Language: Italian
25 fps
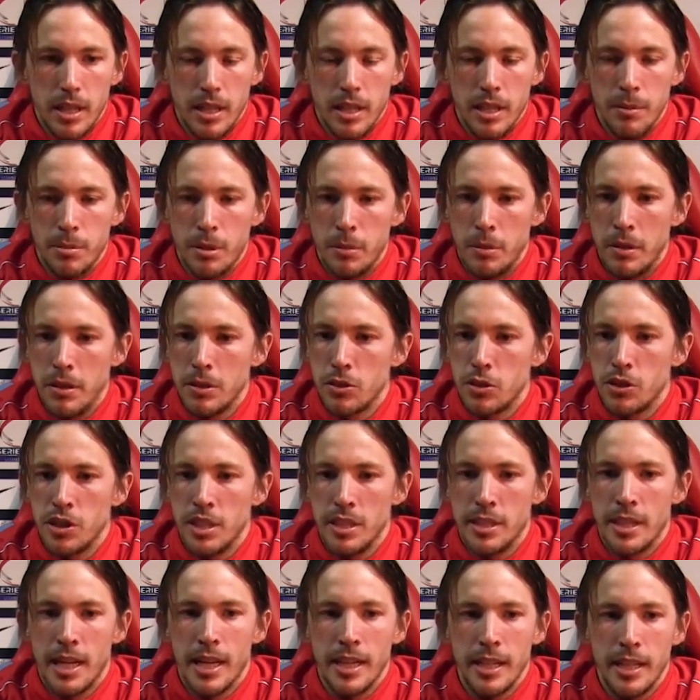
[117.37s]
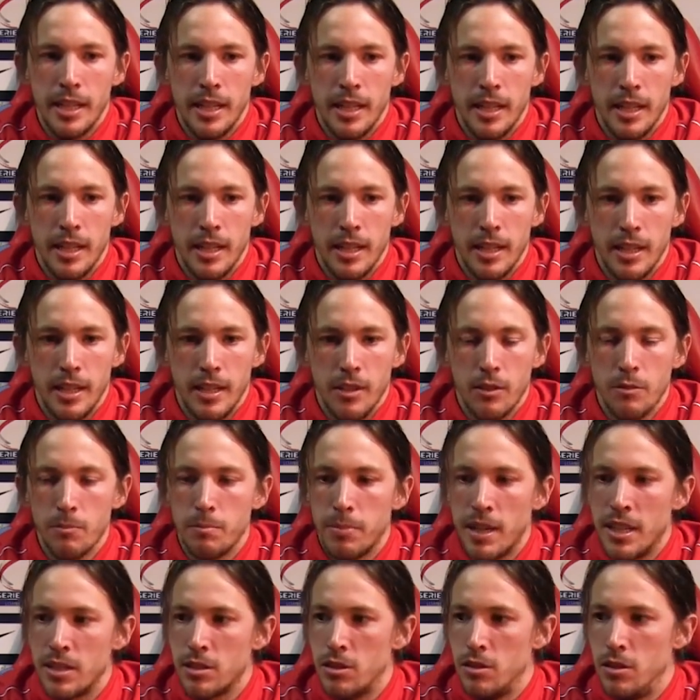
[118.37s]
i problemi societari non
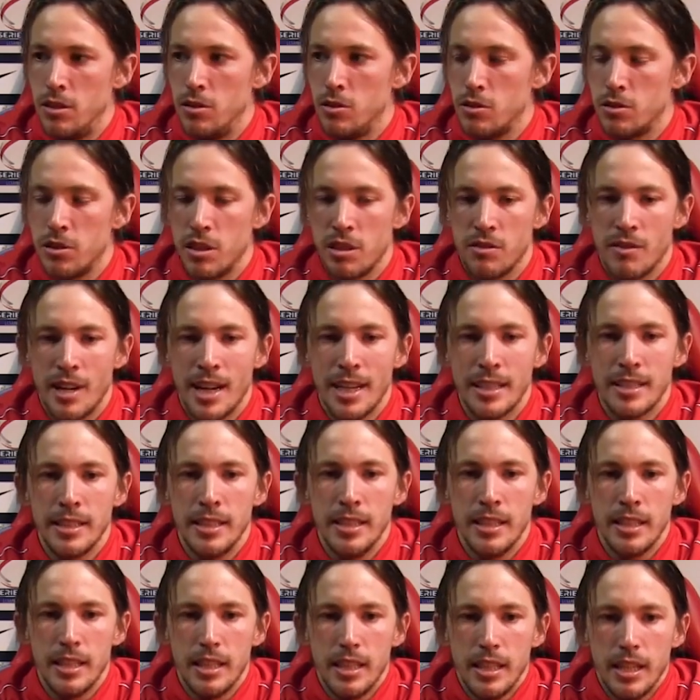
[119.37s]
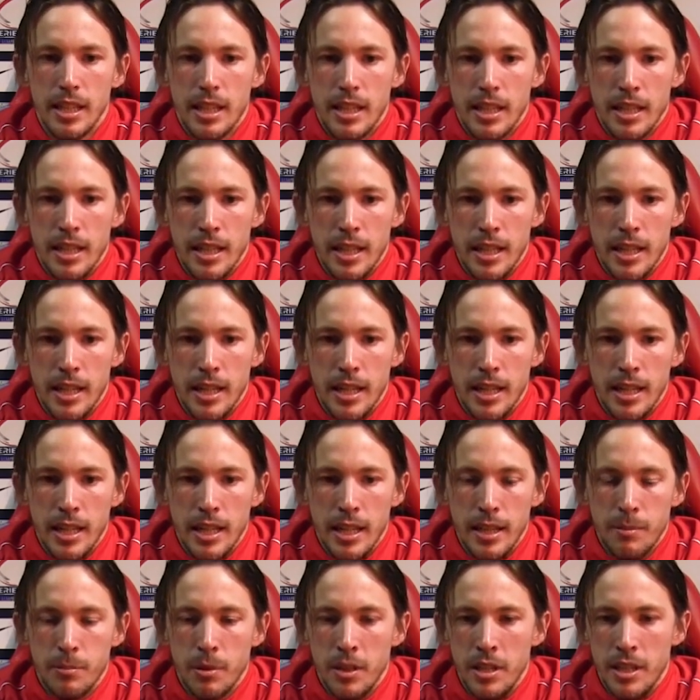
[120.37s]
passano inosservati,
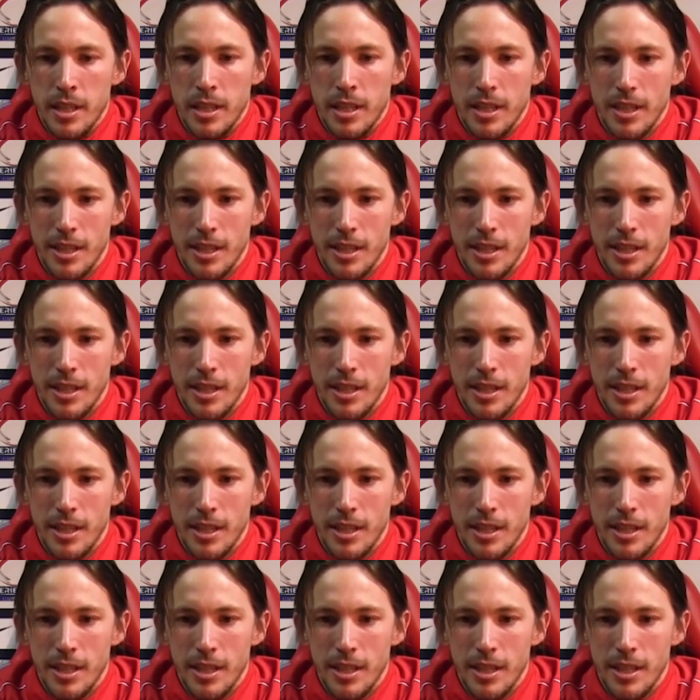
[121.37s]
eh, e poi